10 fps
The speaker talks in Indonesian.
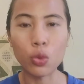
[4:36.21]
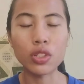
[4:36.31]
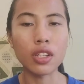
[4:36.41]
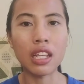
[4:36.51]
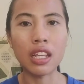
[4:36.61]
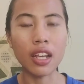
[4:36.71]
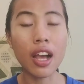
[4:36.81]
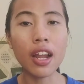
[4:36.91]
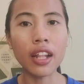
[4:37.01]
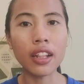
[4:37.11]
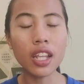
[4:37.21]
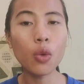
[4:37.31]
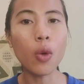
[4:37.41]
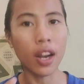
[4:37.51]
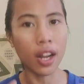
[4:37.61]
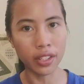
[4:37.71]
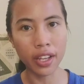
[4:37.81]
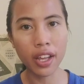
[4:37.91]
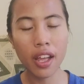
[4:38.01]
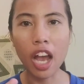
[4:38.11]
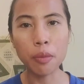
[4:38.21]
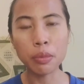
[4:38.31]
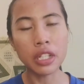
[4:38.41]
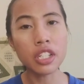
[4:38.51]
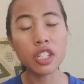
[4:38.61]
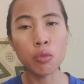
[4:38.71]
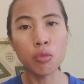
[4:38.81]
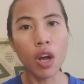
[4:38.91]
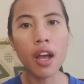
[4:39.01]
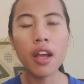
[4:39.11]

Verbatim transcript: sehingga nanti luarannya akan menjadi sebuah